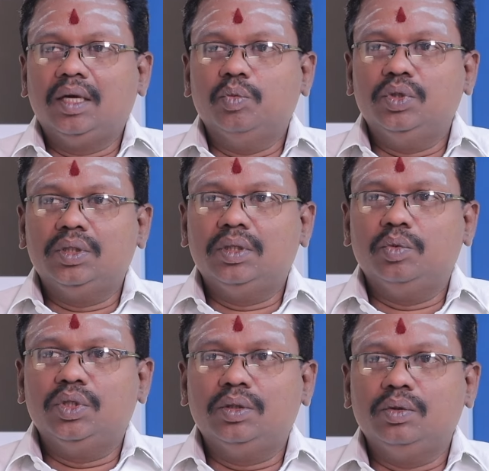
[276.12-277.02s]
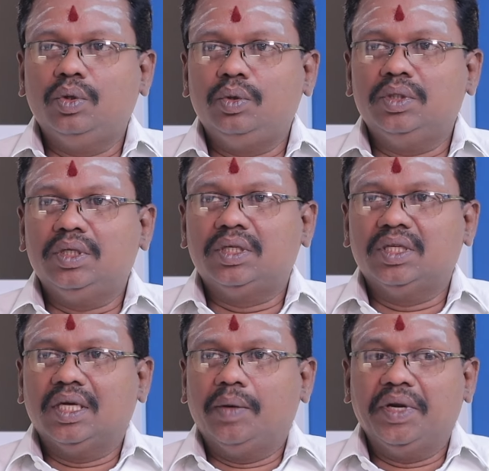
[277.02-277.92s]
புதன் புதனும் குருவும்
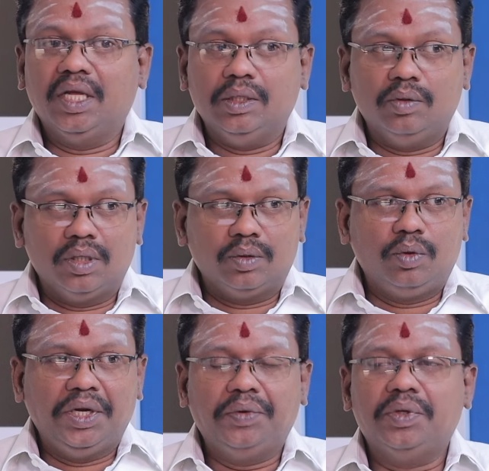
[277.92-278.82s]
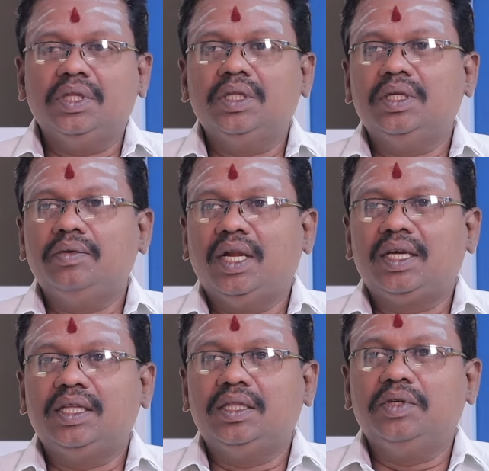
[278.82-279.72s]
இருக்குது அப்படின்னா இவங்களை கூட்டிகிட்டு வந்து
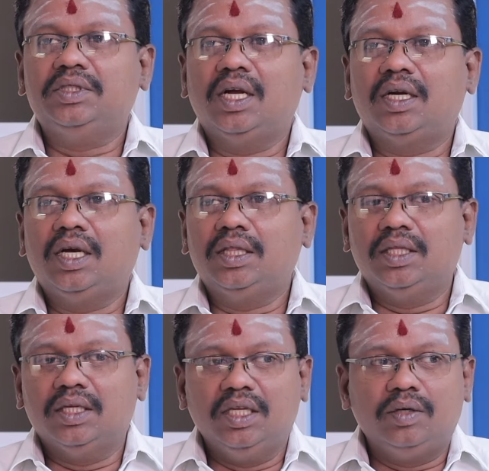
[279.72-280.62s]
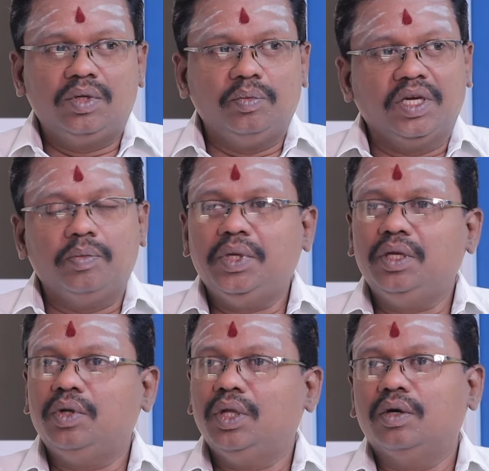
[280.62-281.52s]
விலக்கேற்றி வச்சாங்கன்னா அந்த நிறுவனம்
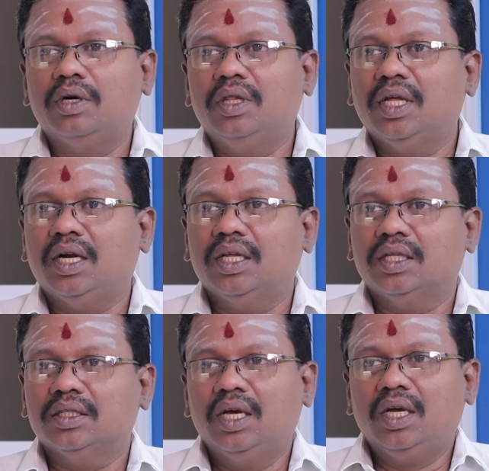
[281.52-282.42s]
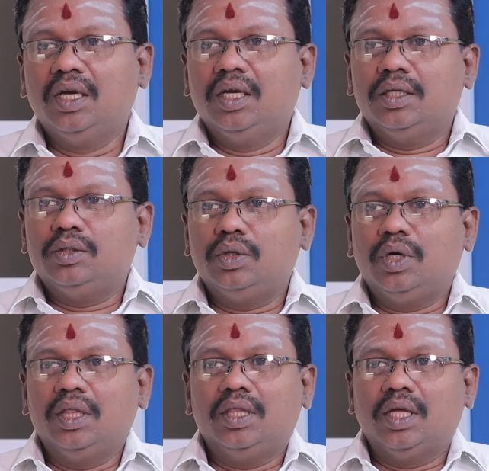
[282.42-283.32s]
மிகப்பெரிய ஒரு யோகத்தை அடையுது ஸோ
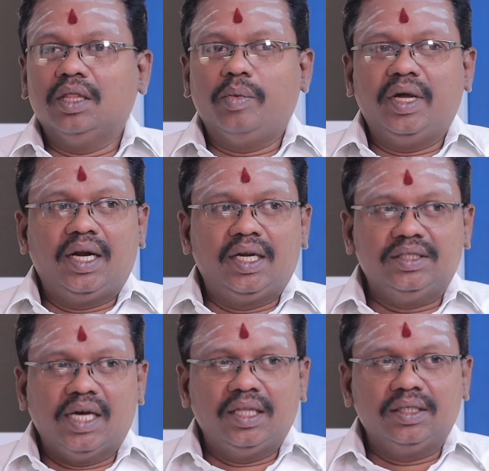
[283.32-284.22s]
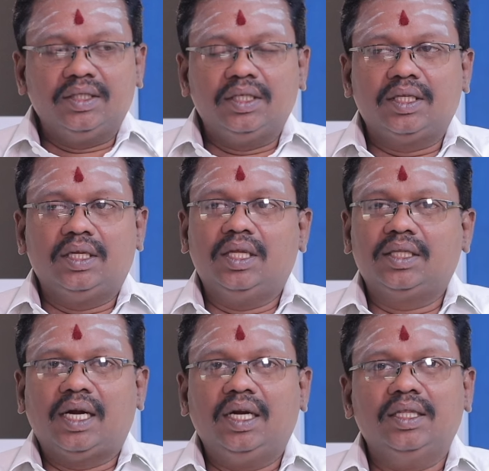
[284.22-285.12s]
அந்த அந்த மாதிரியான ஜாதகங்களுக்கு
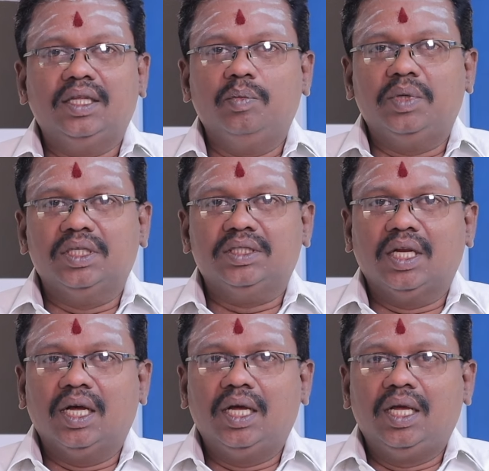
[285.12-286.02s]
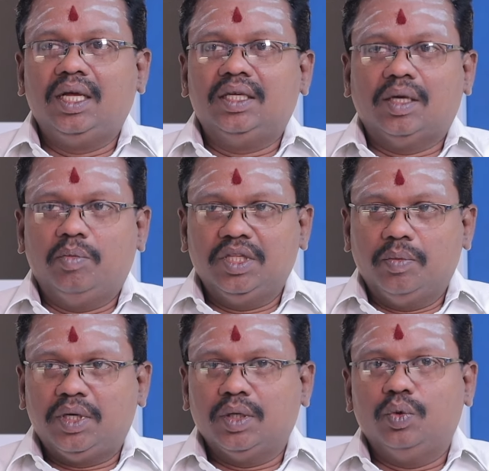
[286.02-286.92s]
ஏதாவது கண்ட தென்பட்டுச்சுன்னா
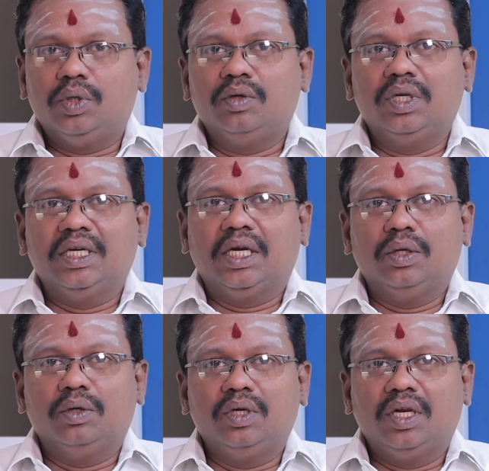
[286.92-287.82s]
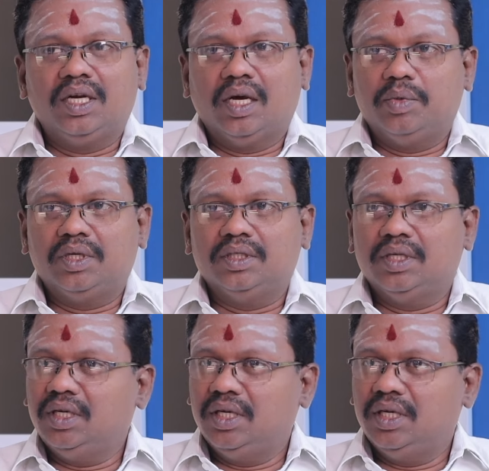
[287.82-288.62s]
சம்மந்தப்பட்ட உறவுகள்கிட்டயோ இல்லை நபரது